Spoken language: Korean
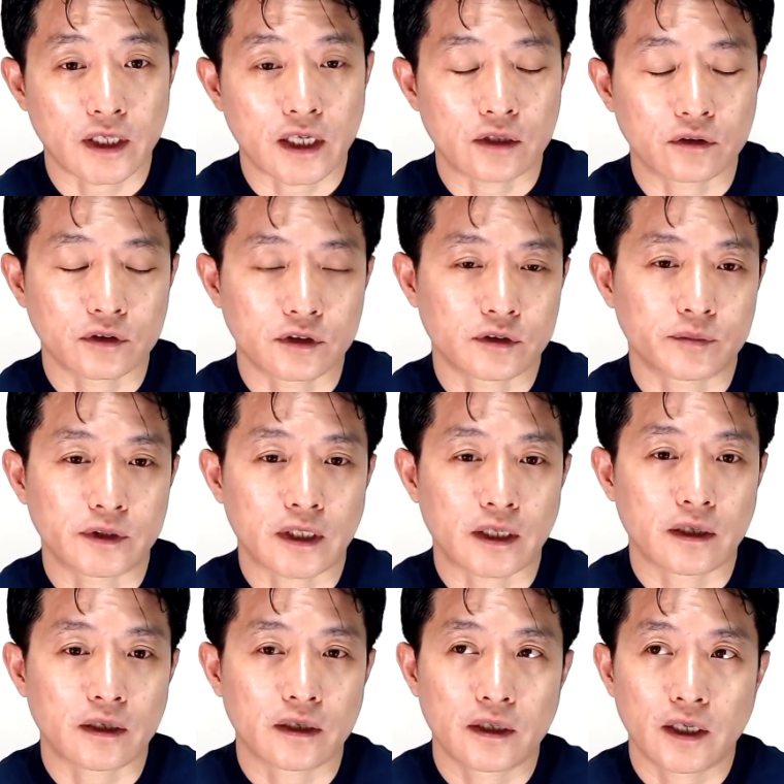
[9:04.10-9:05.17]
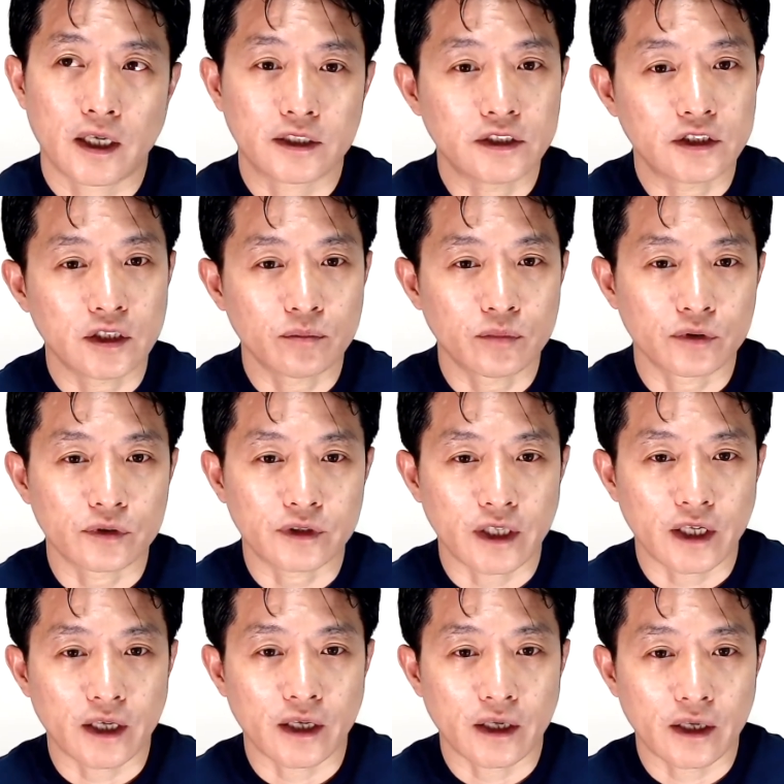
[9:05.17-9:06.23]
알고 있습니다 한2
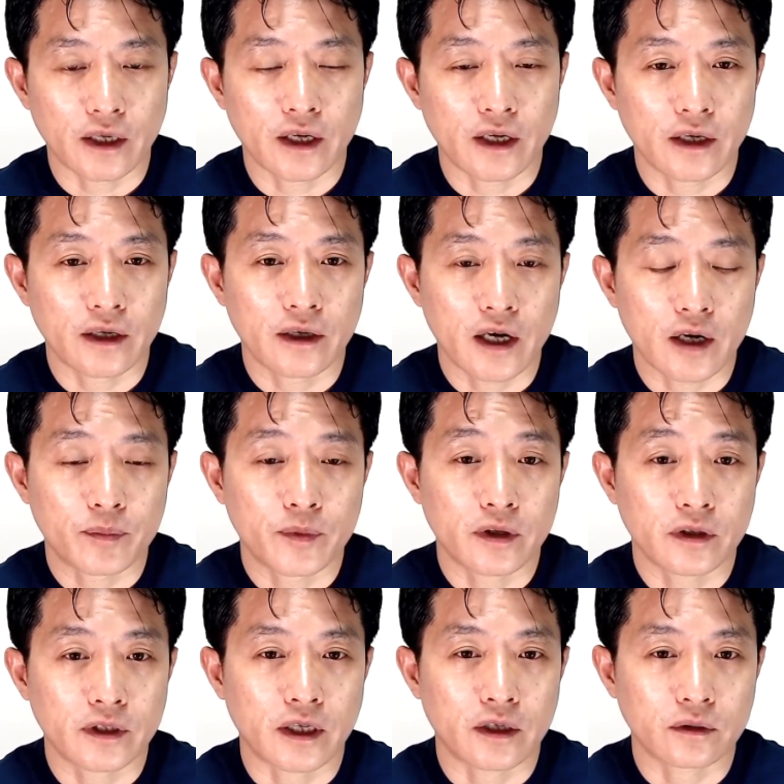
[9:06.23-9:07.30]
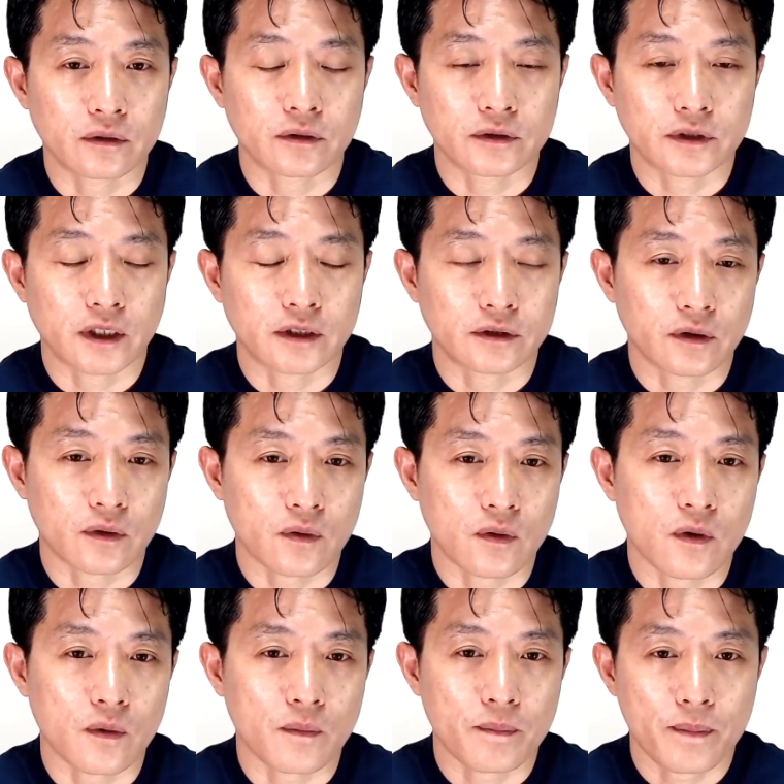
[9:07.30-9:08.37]
0불대의 학비를 내는 걸로 제가
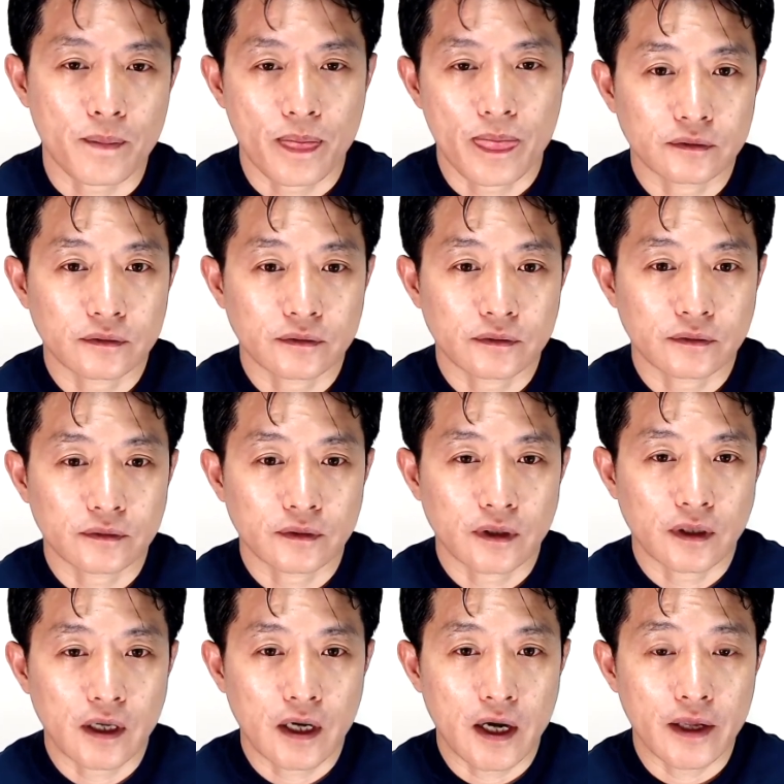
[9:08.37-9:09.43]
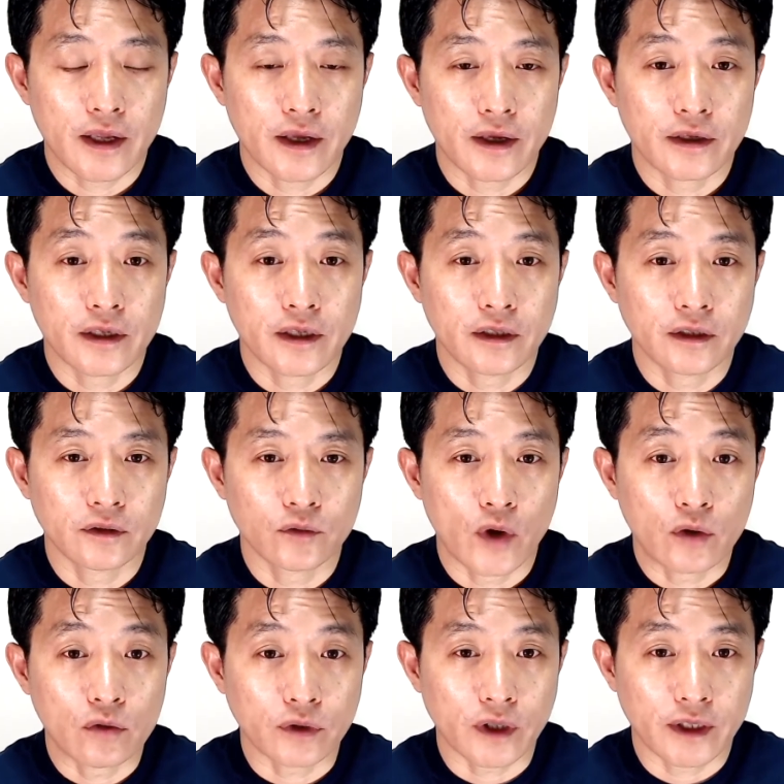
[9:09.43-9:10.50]
들었고 아예 이런
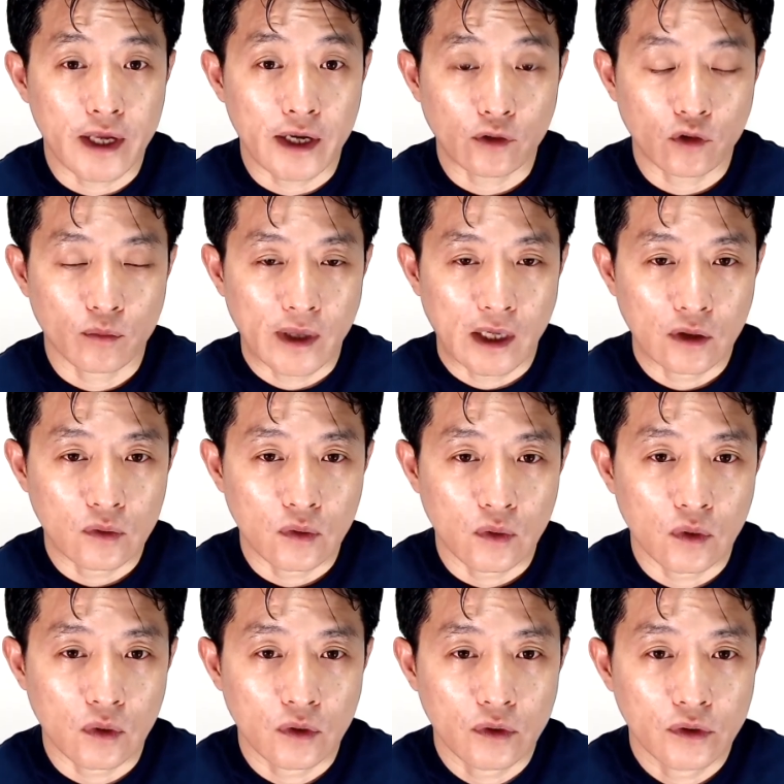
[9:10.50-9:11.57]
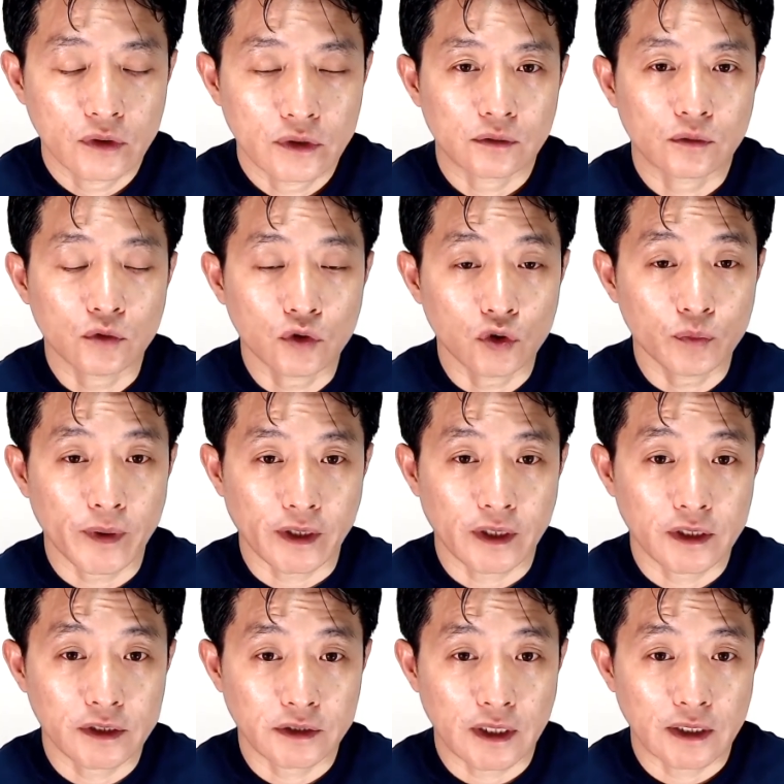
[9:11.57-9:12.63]
외국계 대학교 말고
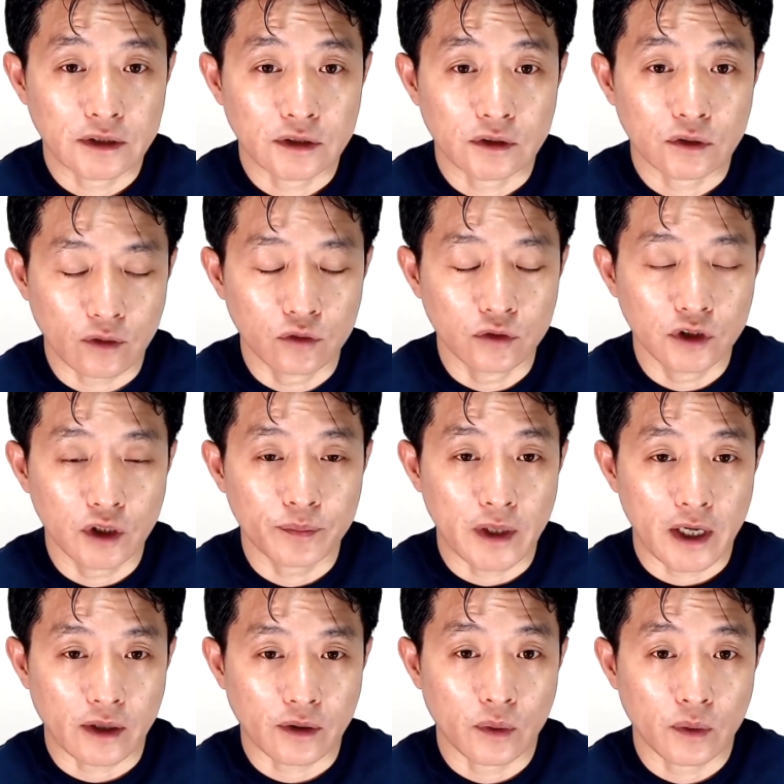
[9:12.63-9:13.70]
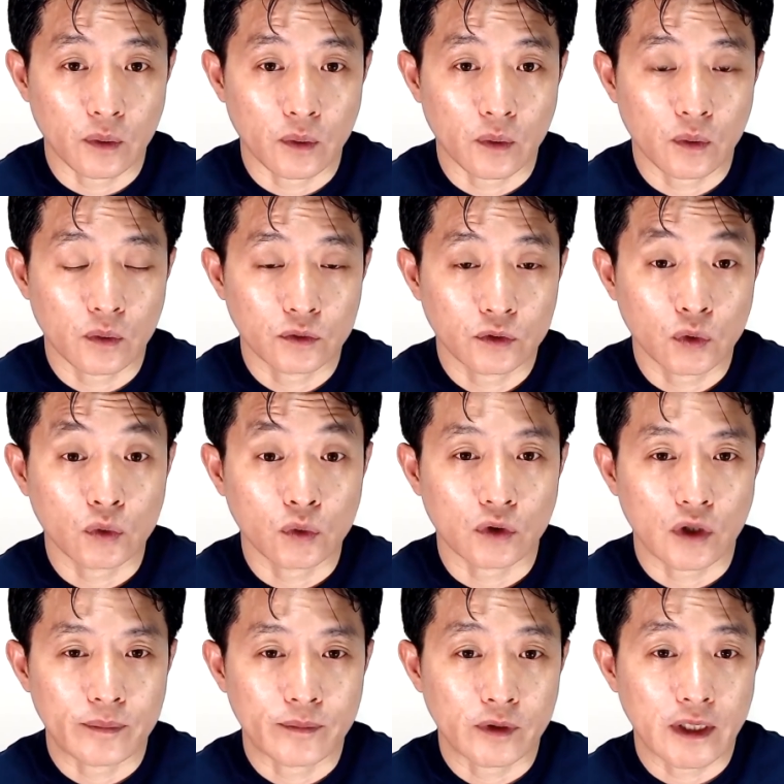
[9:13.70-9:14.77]
우즈베키스탄 국립대학교 쪽으로
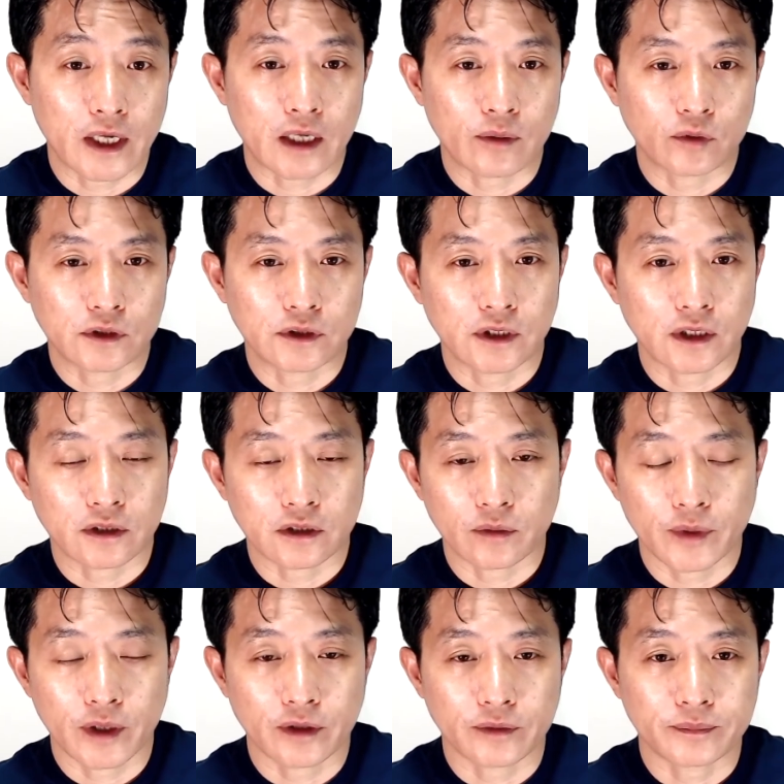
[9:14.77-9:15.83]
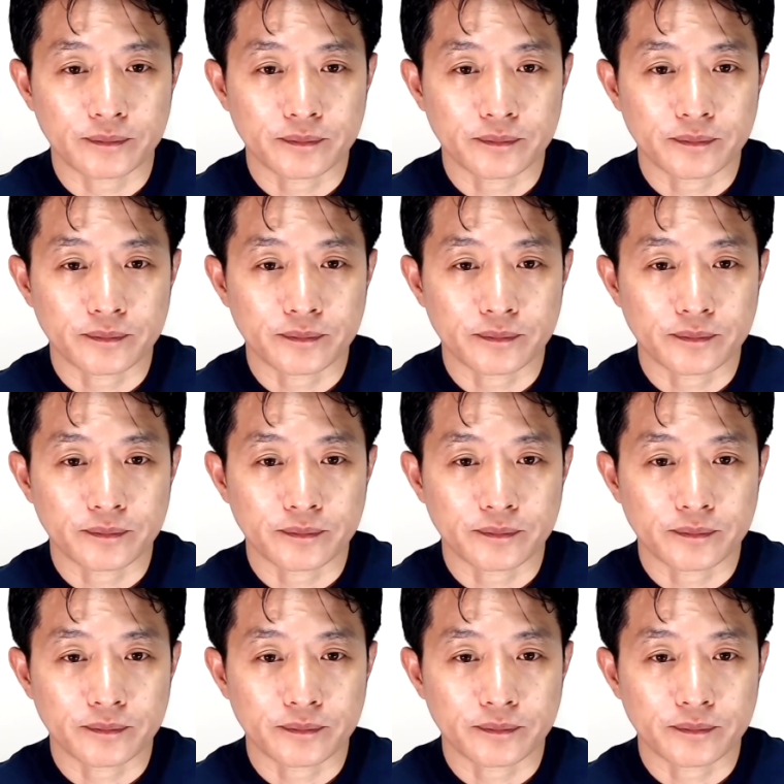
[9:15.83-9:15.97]
한번 알아보신다 그러면